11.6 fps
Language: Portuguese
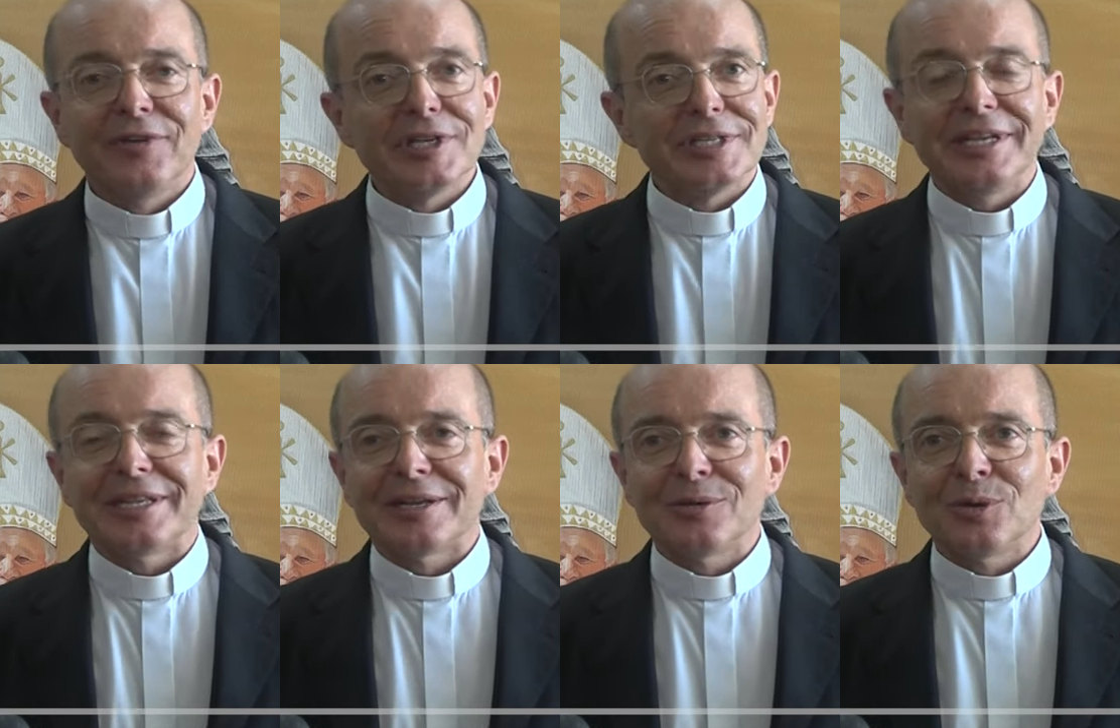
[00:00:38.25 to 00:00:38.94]
a,
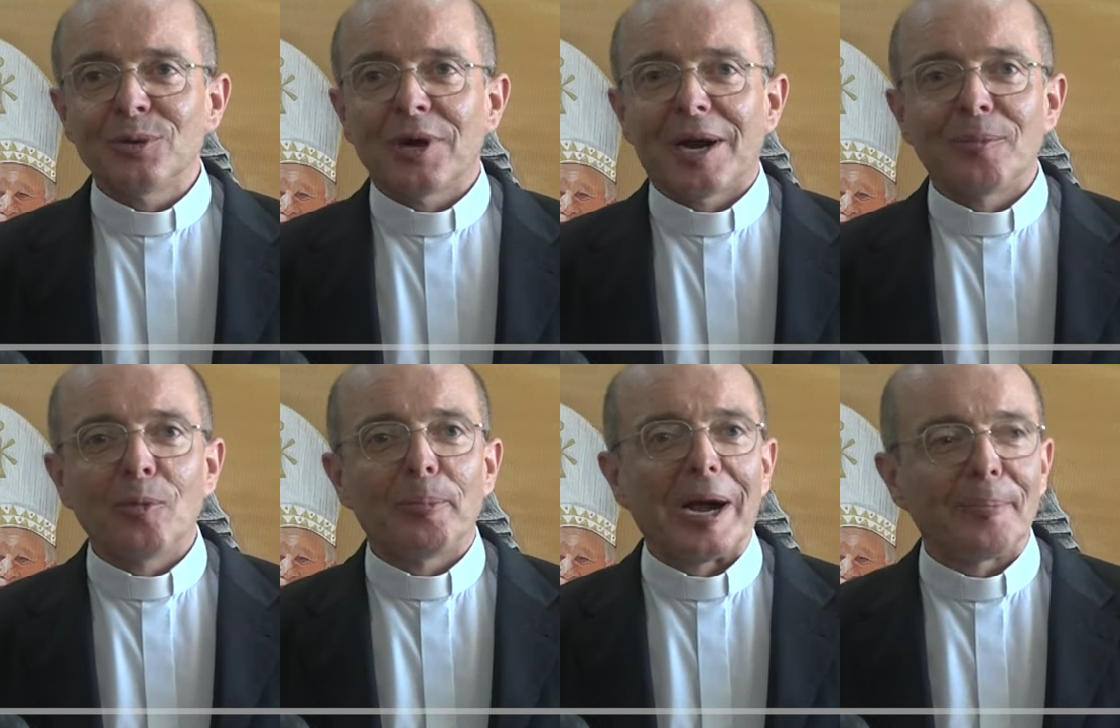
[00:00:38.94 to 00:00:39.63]
visita do
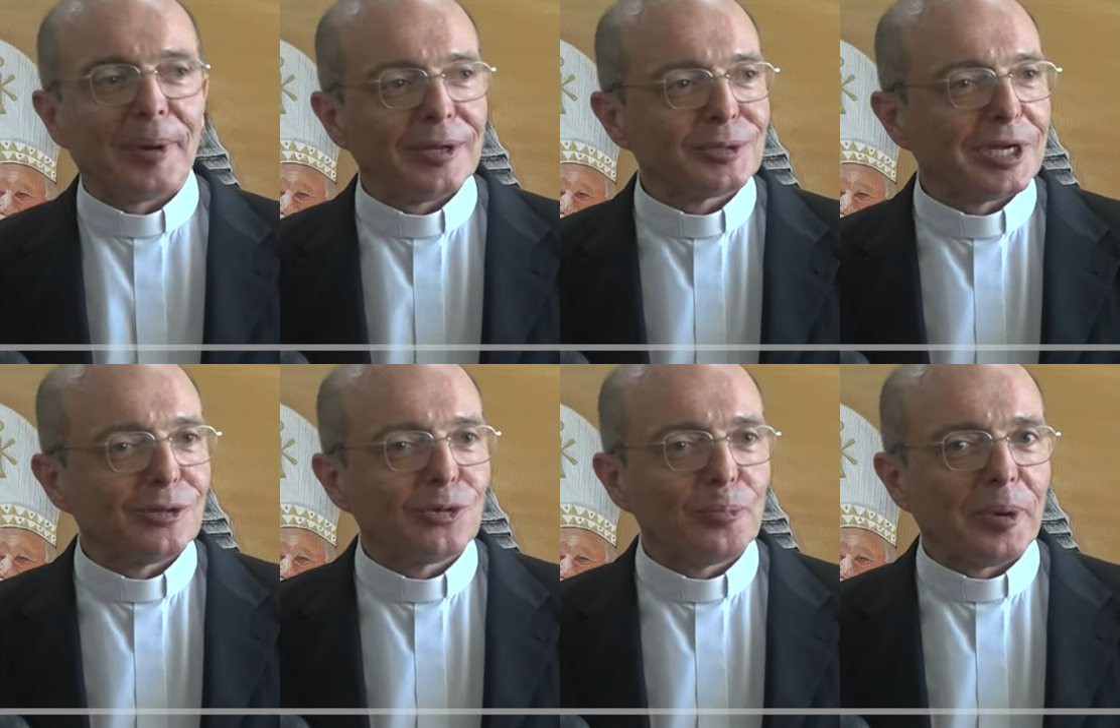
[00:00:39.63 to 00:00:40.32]
amo Papa,
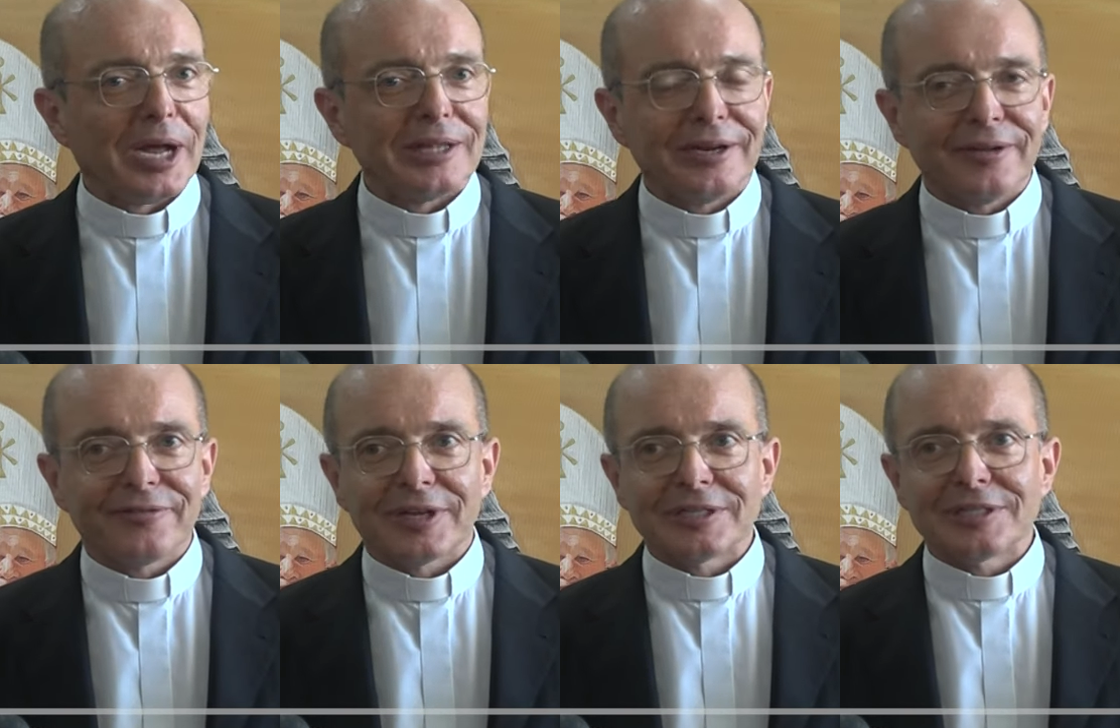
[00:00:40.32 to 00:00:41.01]
Santo
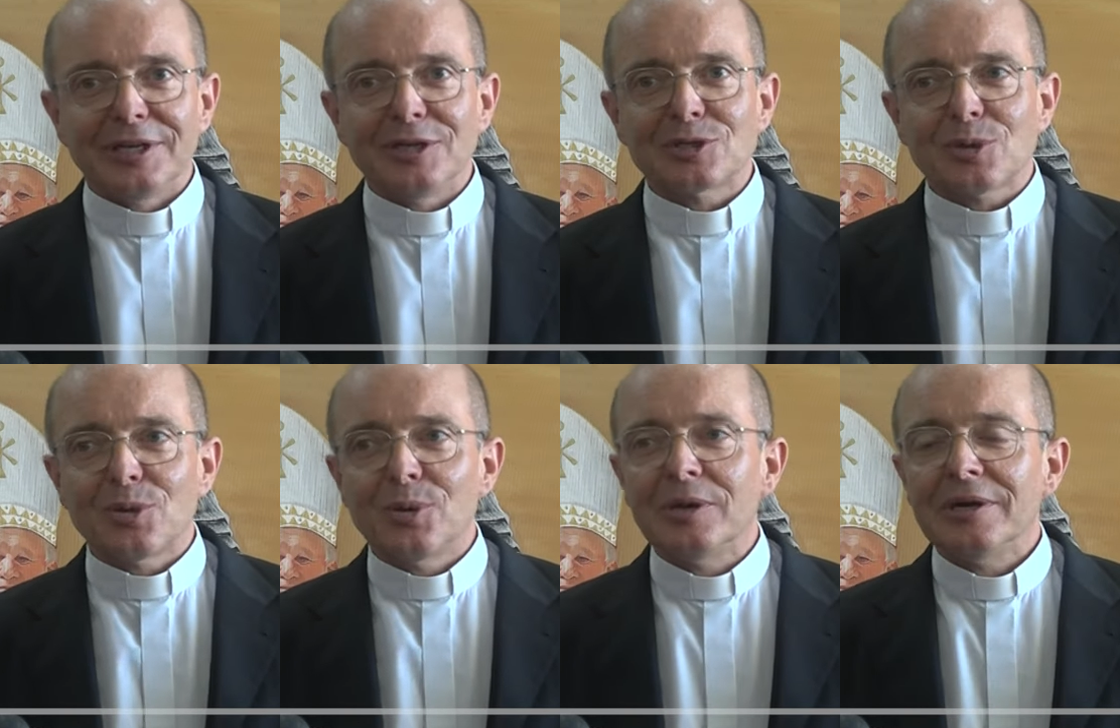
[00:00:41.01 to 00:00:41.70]
Padre
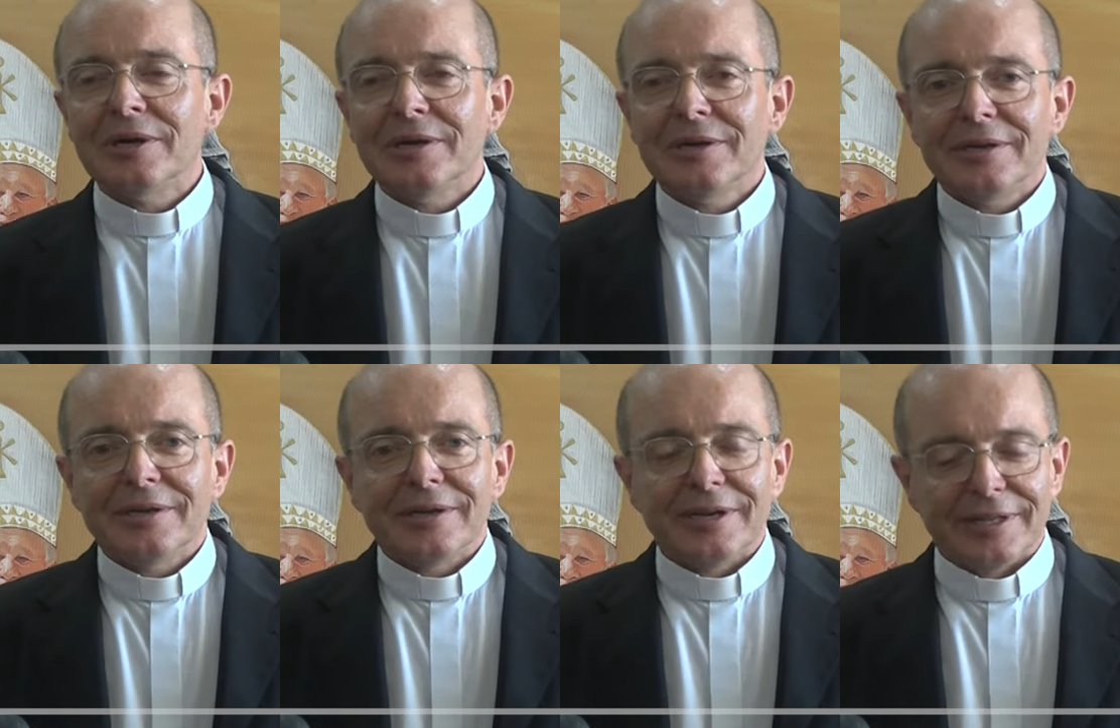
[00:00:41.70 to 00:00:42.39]
Francisco
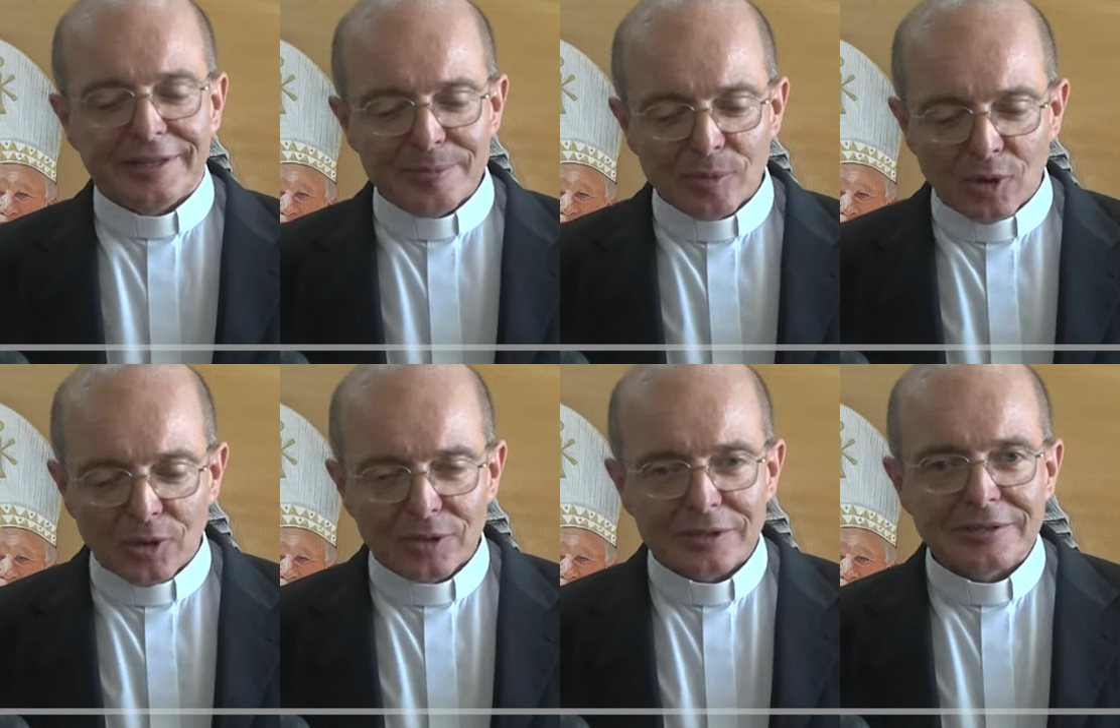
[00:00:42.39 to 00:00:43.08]
em
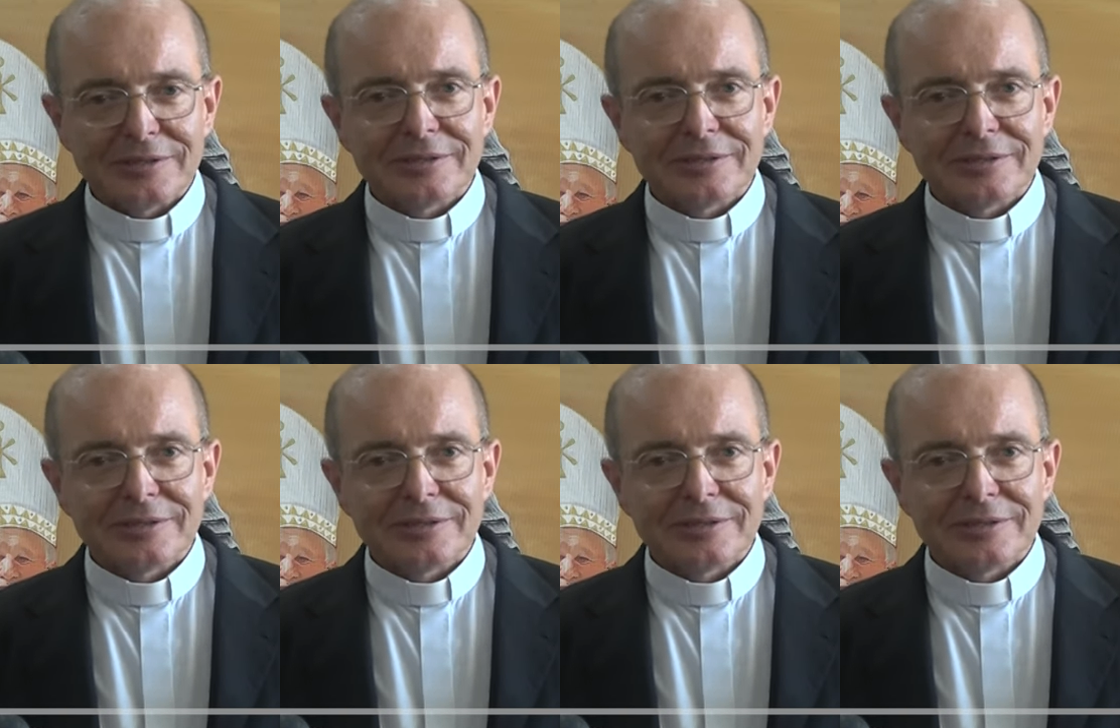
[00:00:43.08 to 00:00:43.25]
Timor,